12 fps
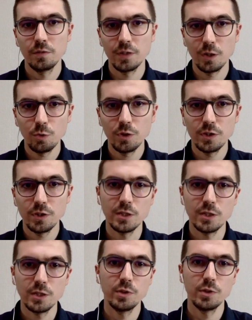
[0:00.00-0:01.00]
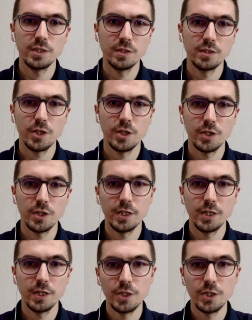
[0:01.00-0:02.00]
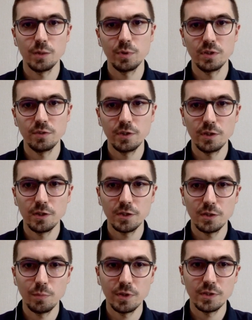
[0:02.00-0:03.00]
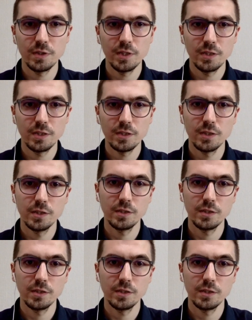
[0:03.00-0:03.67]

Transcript: Второе, если у вас есть достаточно критичная к производительности база данных,